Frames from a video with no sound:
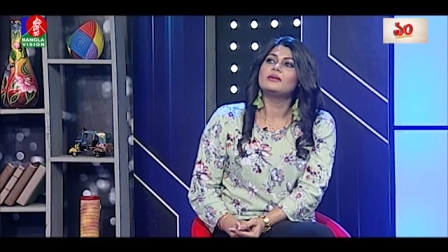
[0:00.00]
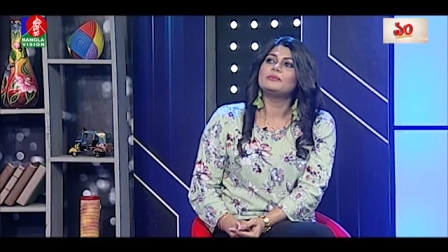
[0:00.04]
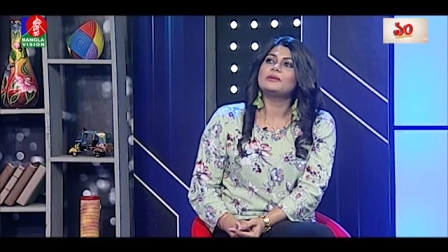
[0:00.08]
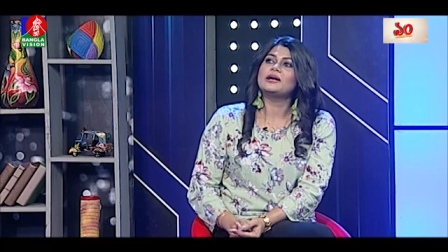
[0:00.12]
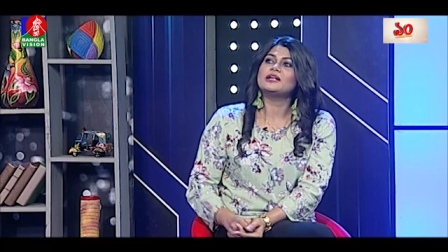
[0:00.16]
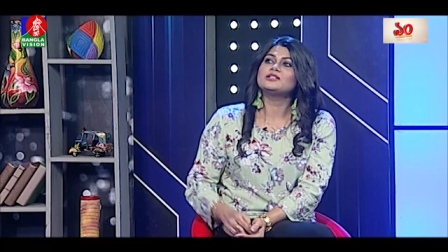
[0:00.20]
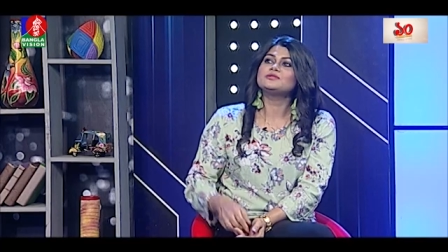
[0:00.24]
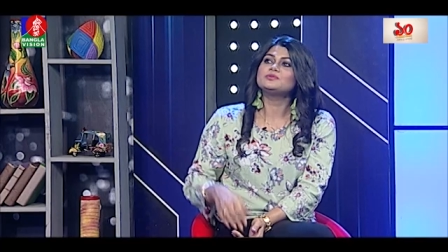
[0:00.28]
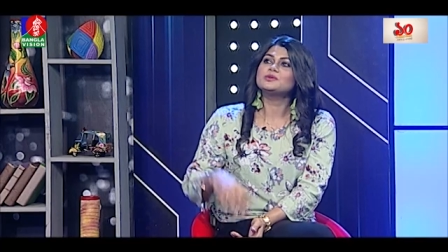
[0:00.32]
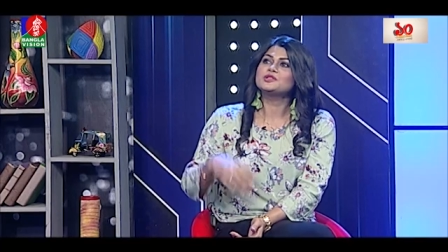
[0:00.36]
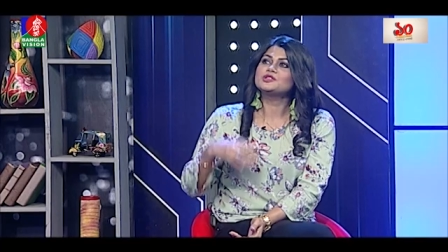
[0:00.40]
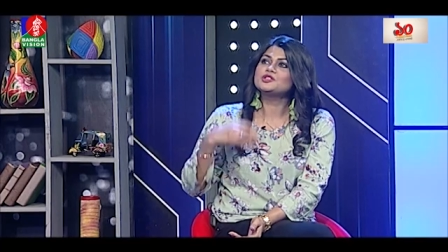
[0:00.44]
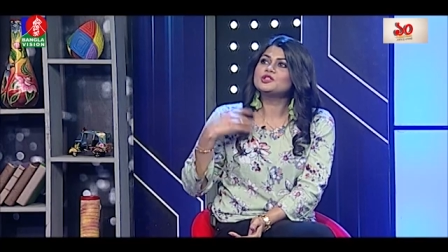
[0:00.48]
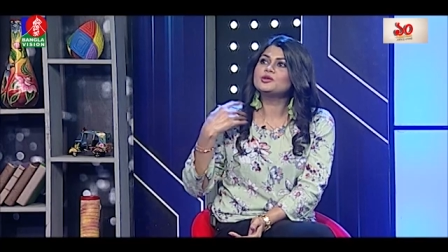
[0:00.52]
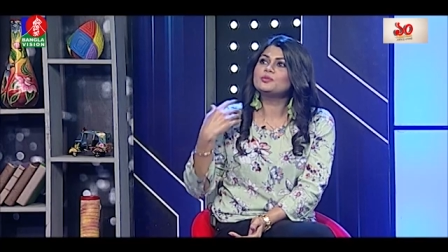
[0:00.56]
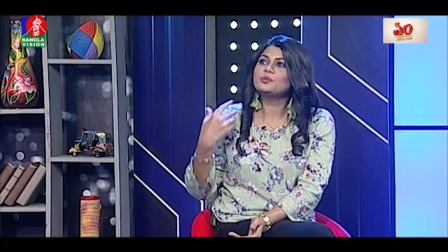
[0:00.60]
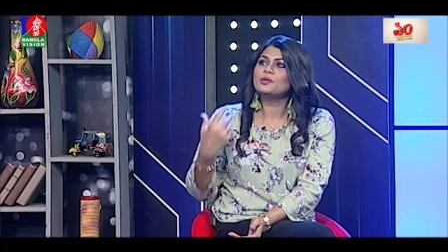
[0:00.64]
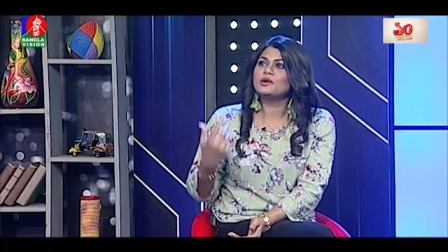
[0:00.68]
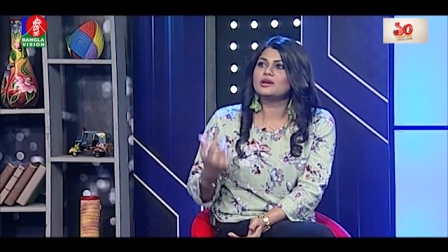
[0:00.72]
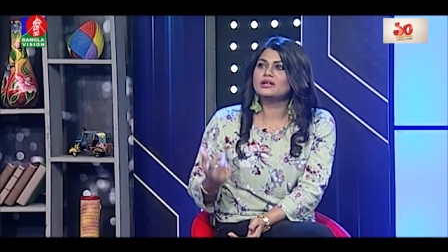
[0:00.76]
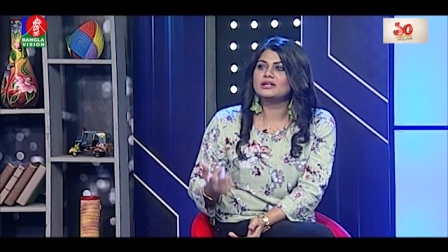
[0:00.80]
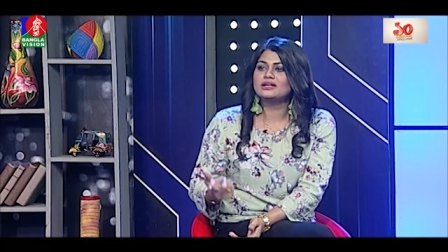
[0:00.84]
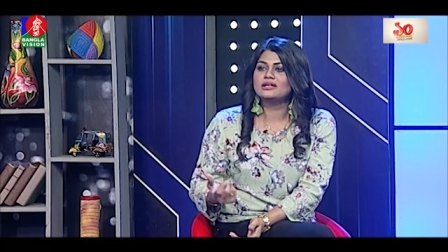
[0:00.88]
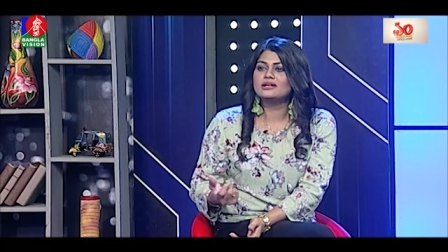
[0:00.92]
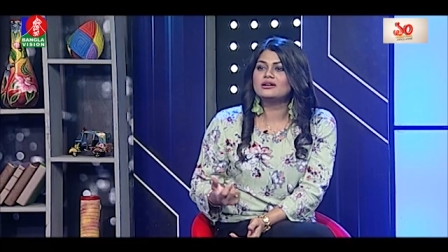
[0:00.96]
পাঁচ বছর
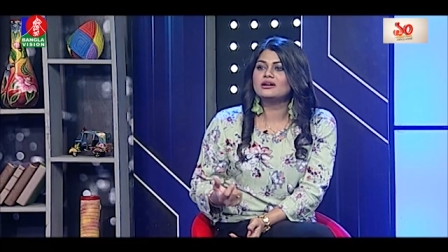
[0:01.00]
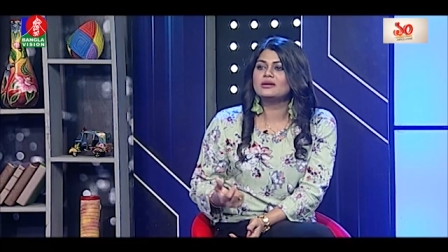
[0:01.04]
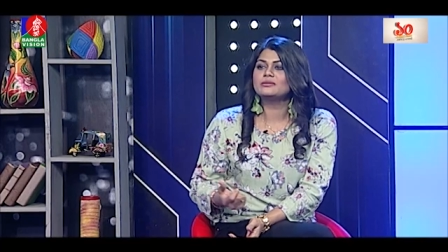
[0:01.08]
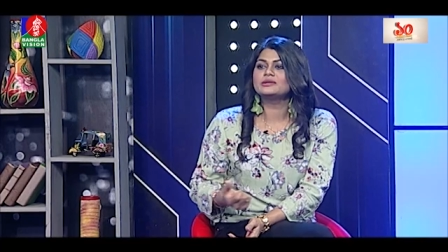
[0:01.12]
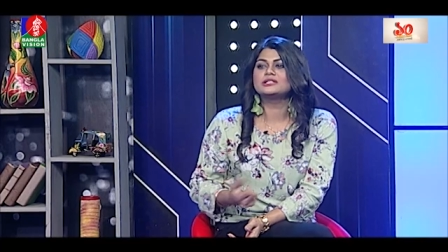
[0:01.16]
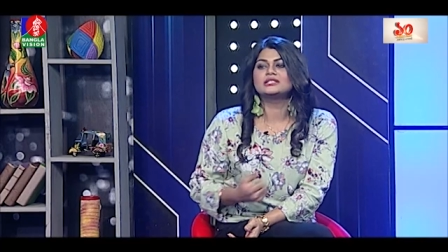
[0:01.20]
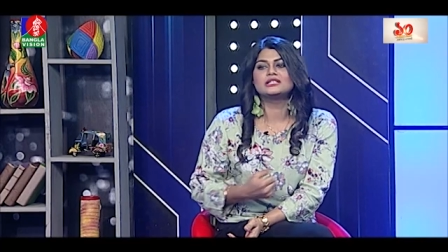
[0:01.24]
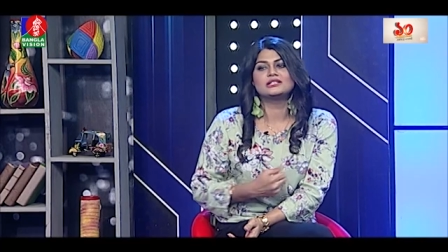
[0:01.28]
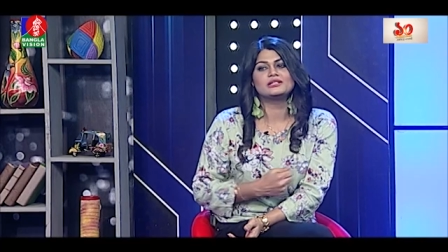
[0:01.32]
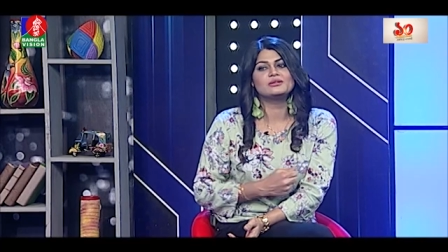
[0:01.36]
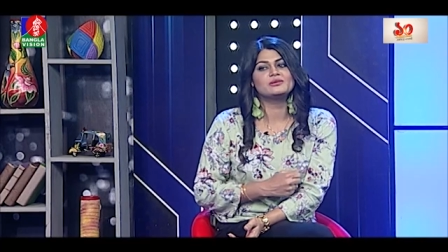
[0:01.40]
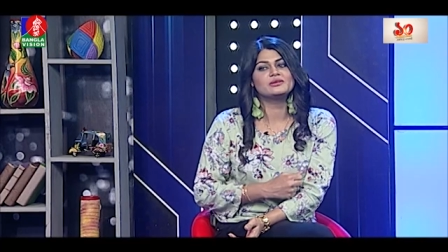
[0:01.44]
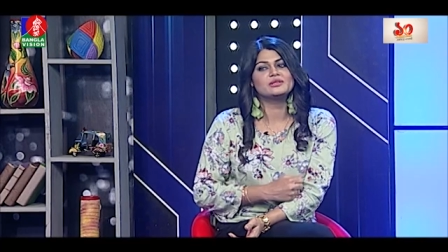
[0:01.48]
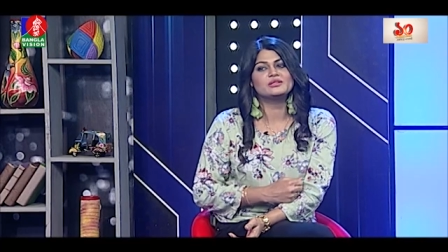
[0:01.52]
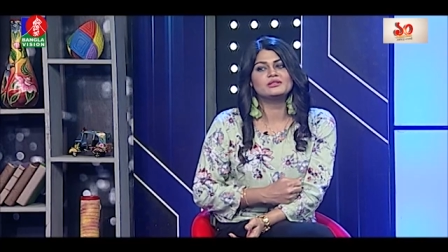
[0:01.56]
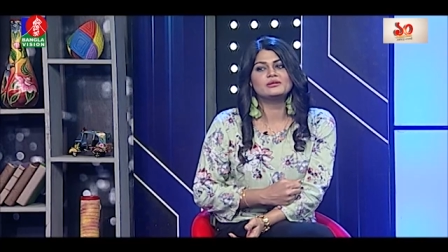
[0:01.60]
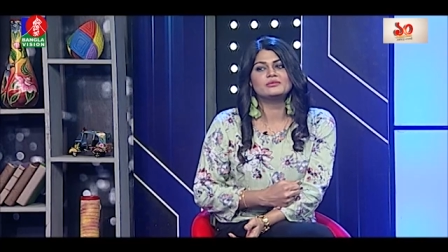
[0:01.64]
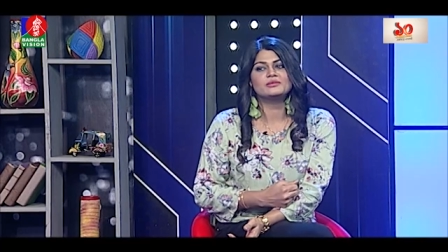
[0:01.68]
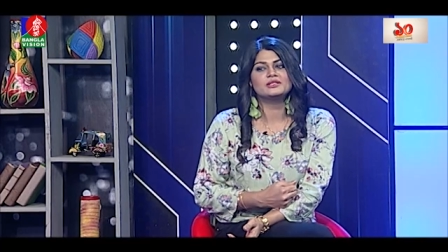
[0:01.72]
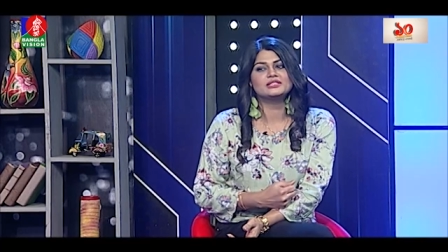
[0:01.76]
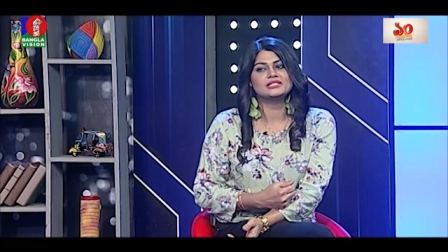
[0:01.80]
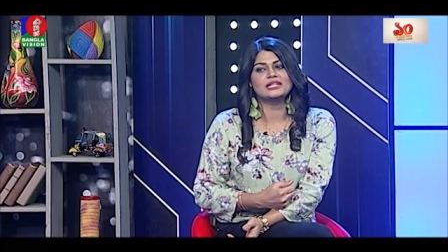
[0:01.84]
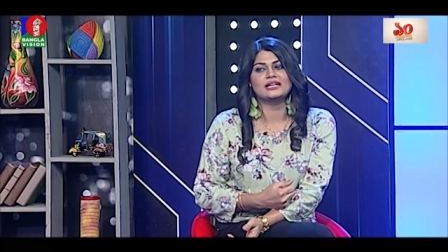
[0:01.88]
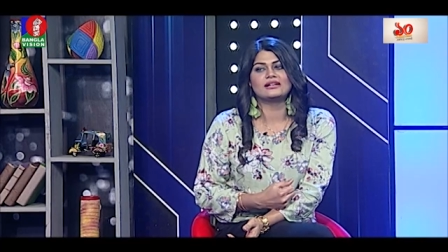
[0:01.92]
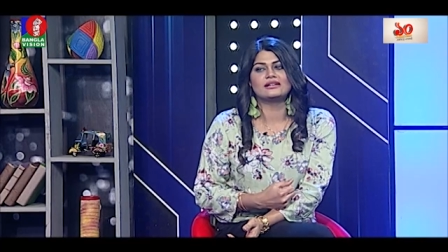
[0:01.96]
পর কি হবে সেটাও কিন্তু
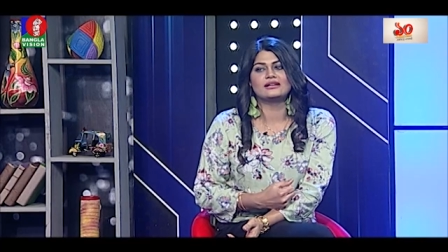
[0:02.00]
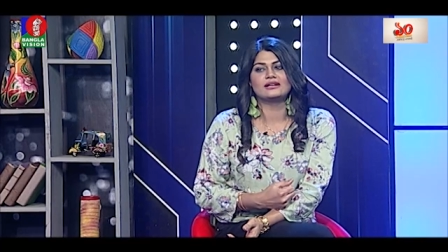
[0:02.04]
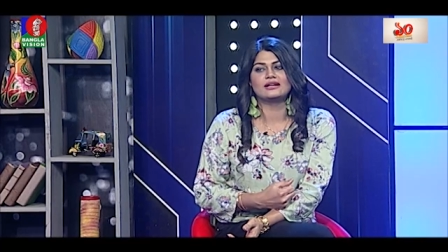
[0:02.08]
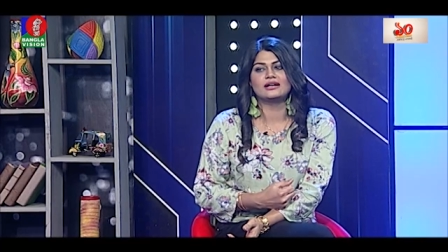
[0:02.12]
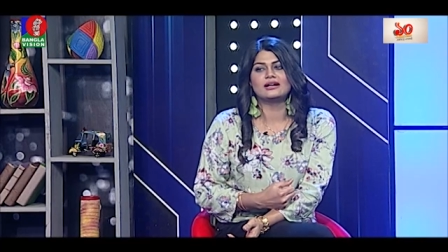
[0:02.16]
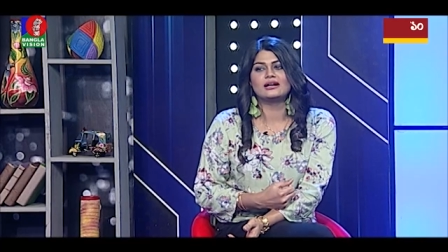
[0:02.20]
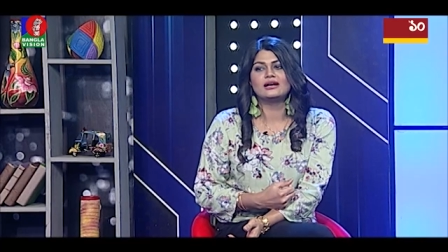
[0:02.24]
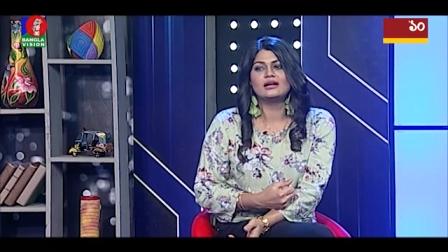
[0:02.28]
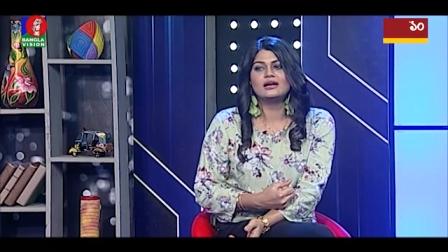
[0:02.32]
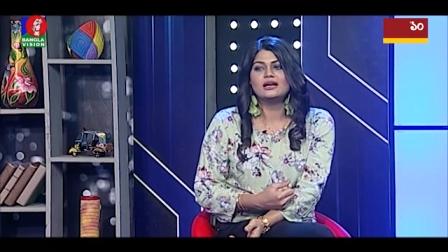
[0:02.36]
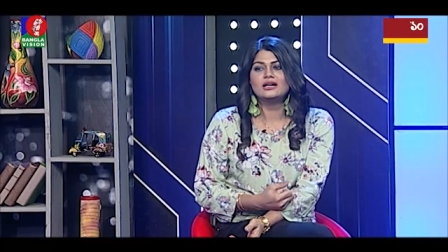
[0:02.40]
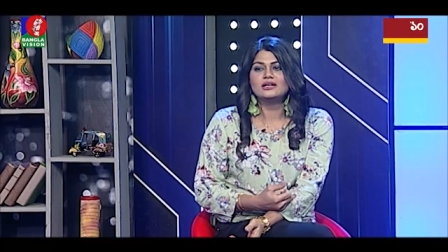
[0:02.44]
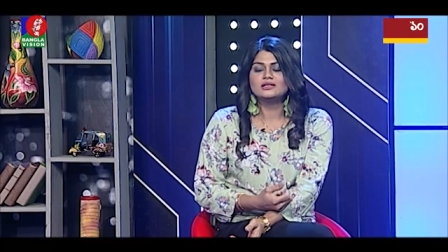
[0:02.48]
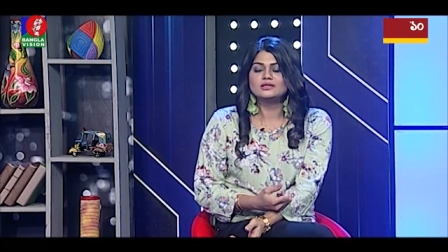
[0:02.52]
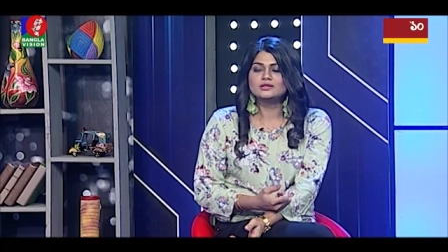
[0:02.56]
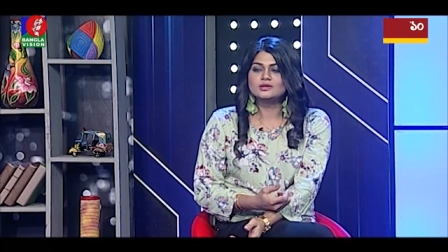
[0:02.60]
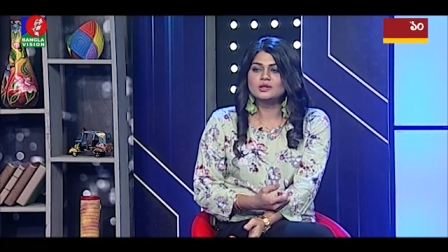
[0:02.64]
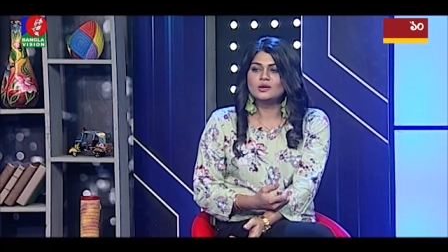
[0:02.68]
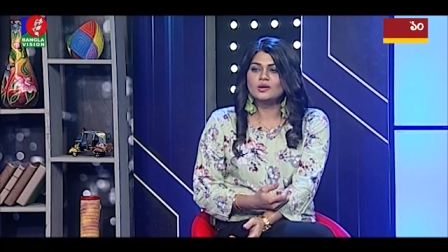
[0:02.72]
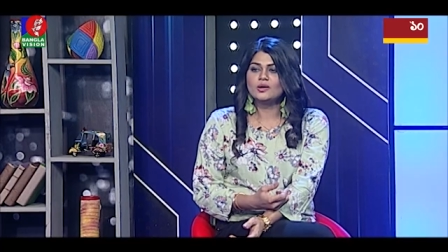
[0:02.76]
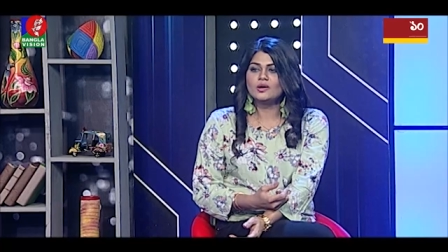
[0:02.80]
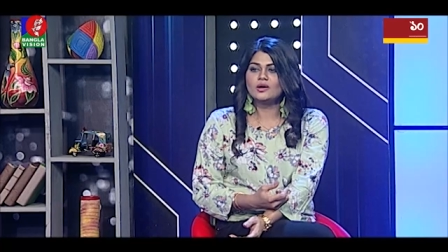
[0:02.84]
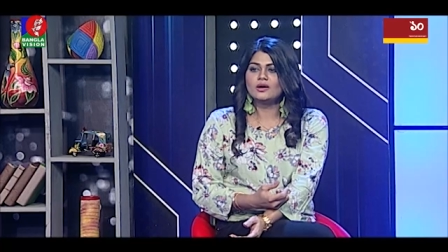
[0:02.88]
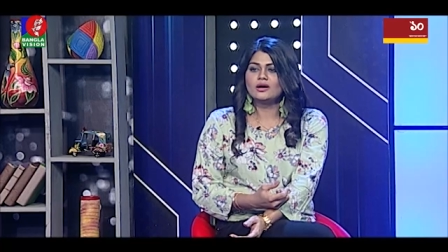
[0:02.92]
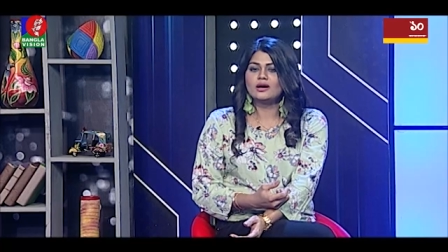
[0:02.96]
আমরা জানি না সো